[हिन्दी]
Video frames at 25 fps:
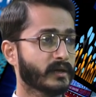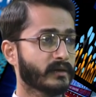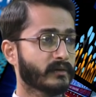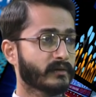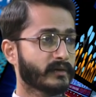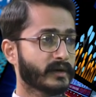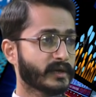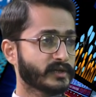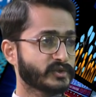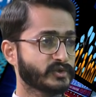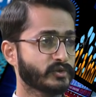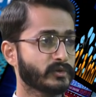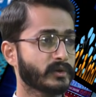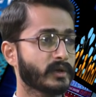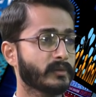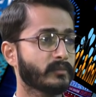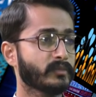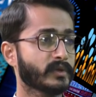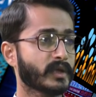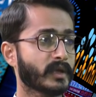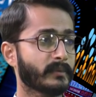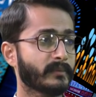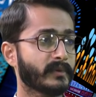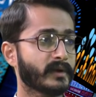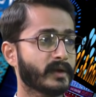रेशो के
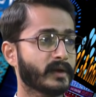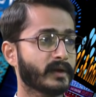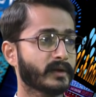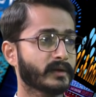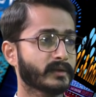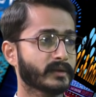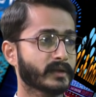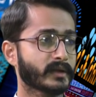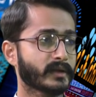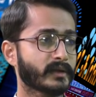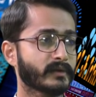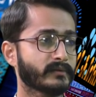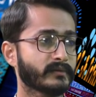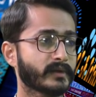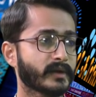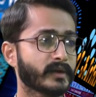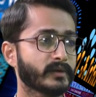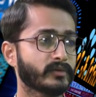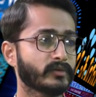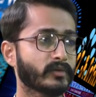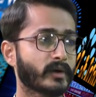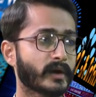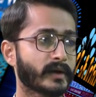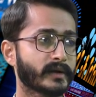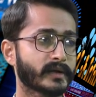मुताबिक अगर देखा जाए
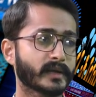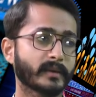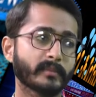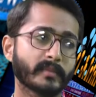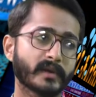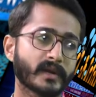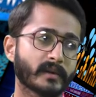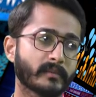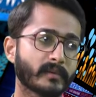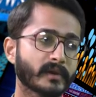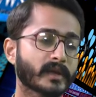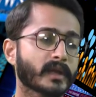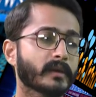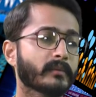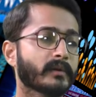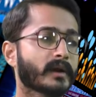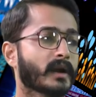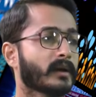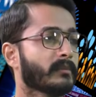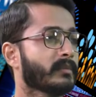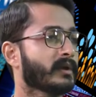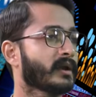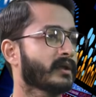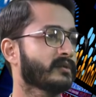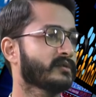तो आटे में नमक के
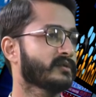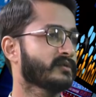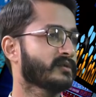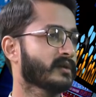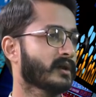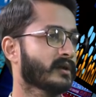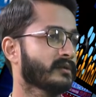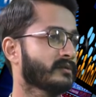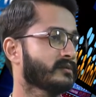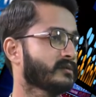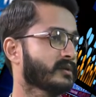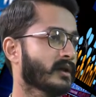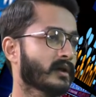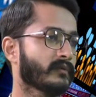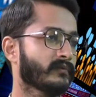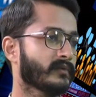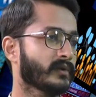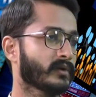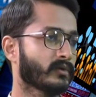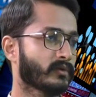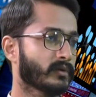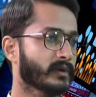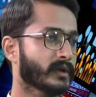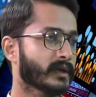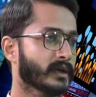बराबर ऐसे शायद साफ़ी
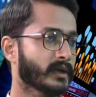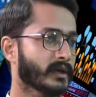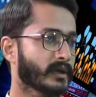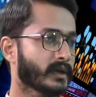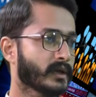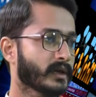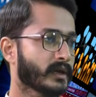होंगे